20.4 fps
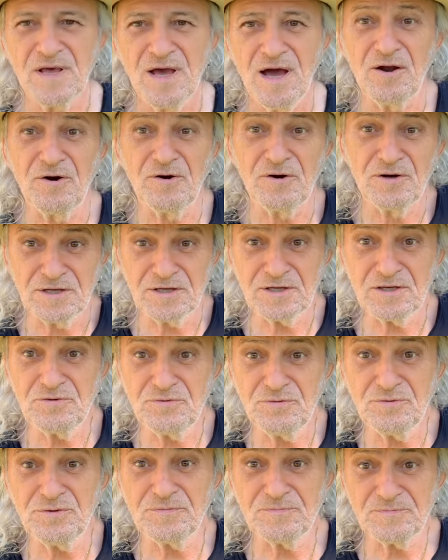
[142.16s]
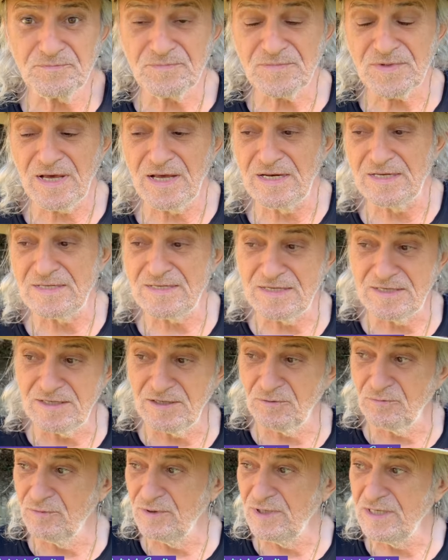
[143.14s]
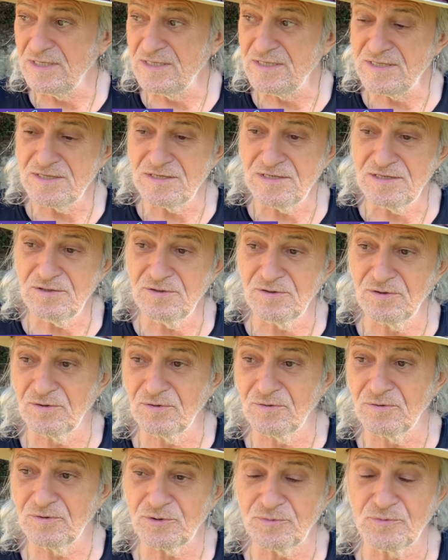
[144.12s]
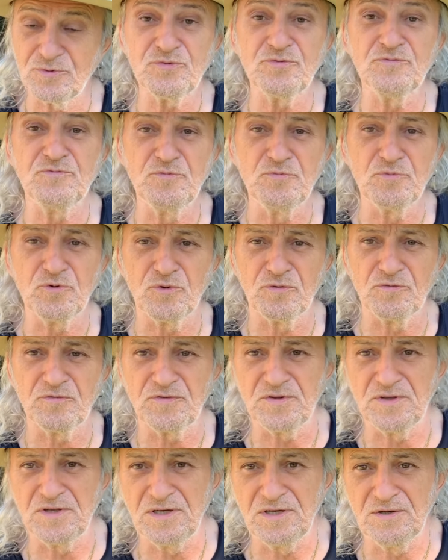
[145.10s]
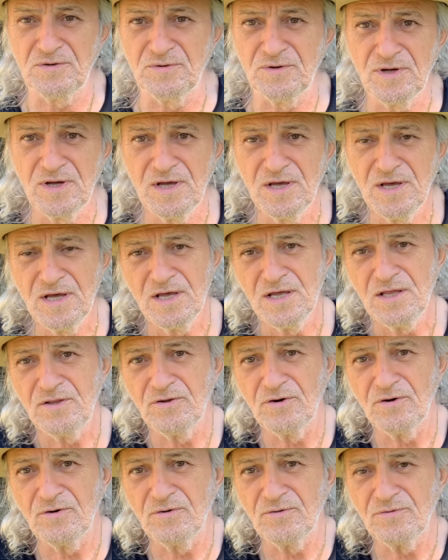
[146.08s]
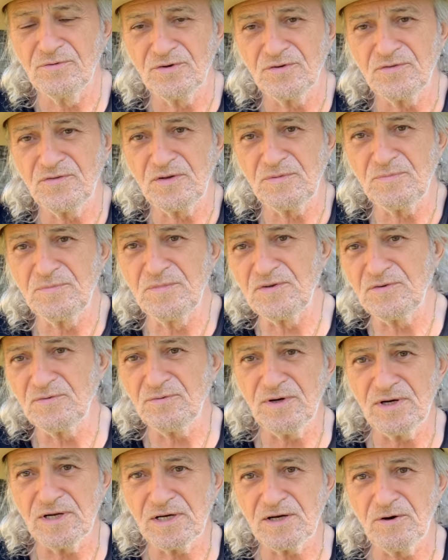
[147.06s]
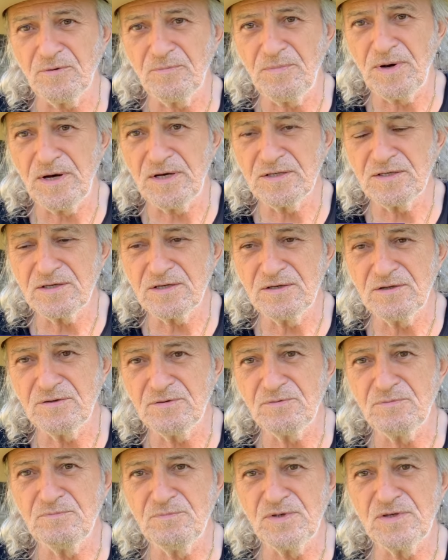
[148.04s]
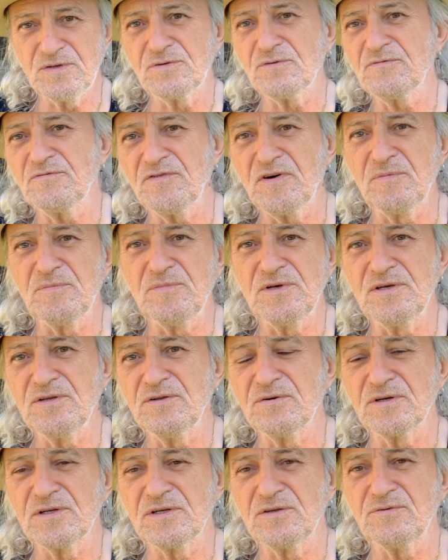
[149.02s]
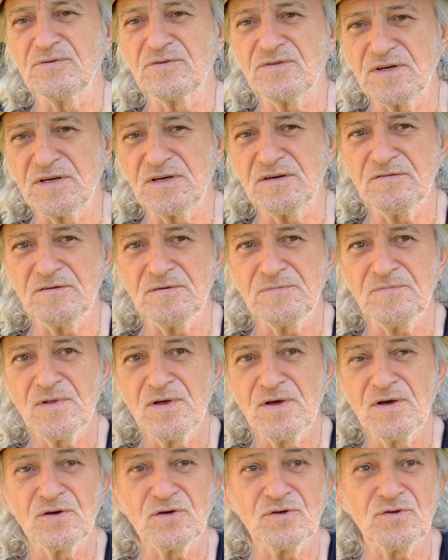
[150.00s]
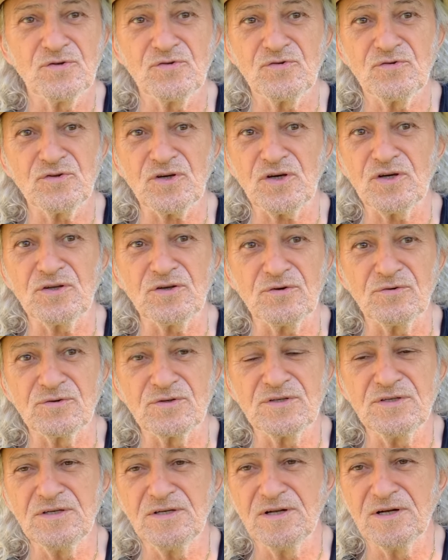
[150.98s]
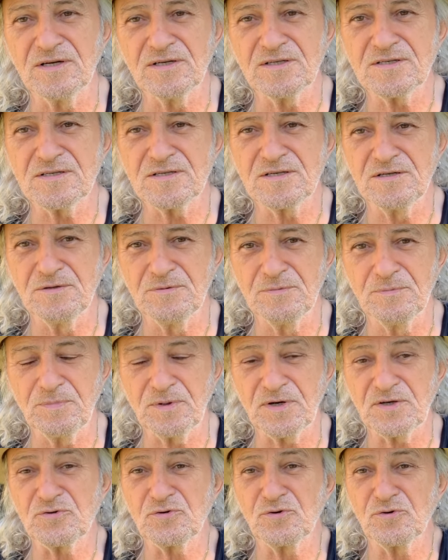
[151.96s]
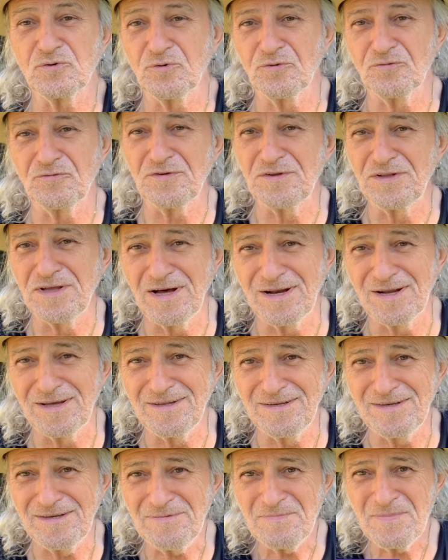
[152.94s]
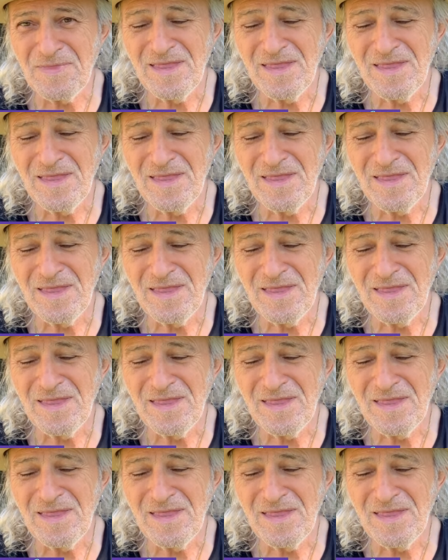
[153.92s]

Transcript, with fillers: Alors l'écriture, elle s'est déroulée ici. Dans, je me suis venu me confiner euh, dans, cette maison à la campagne, qui est une maison de famille dans les Deux-Sèvres. Très tranquille, hein, c'est presque confiné à l'année.